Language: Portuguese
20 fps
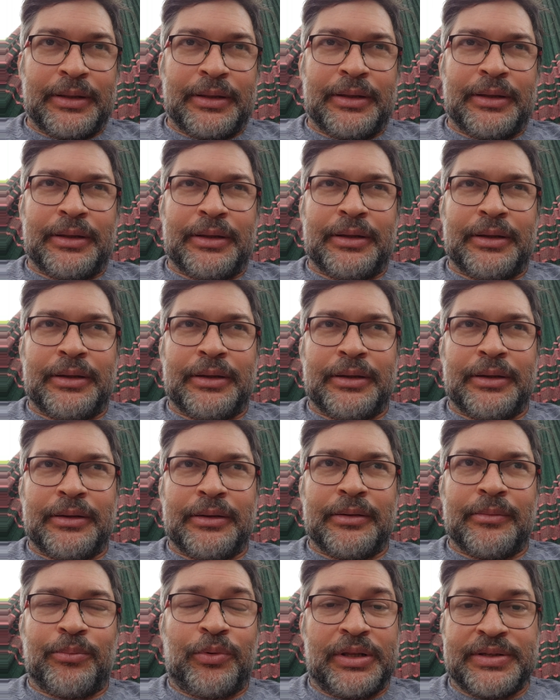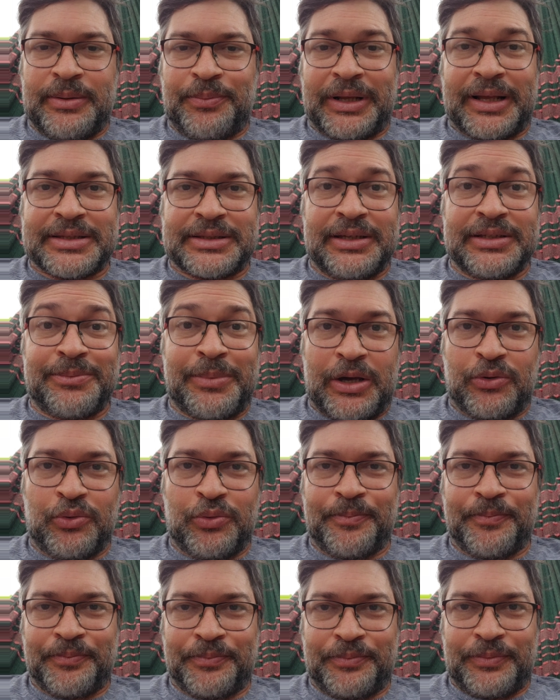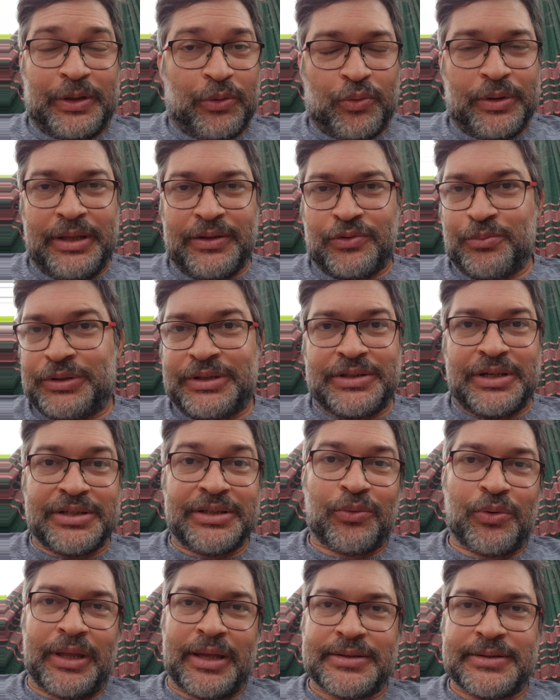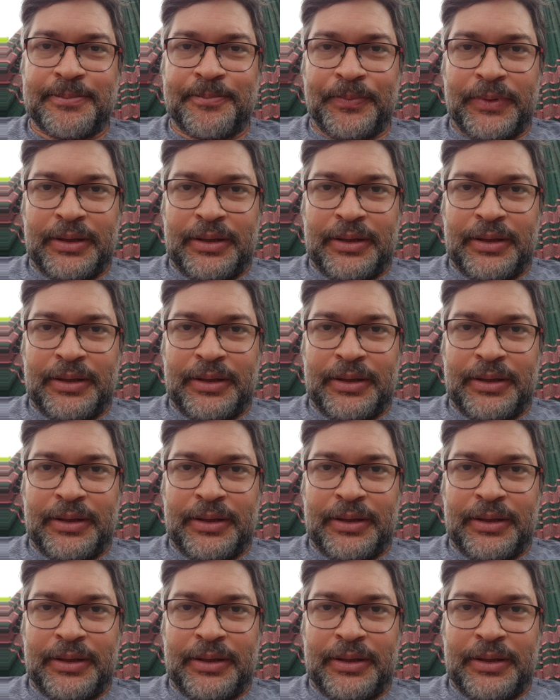É, por exemplo, a castanha de Baru. Eu conheço, muita gente não conhece.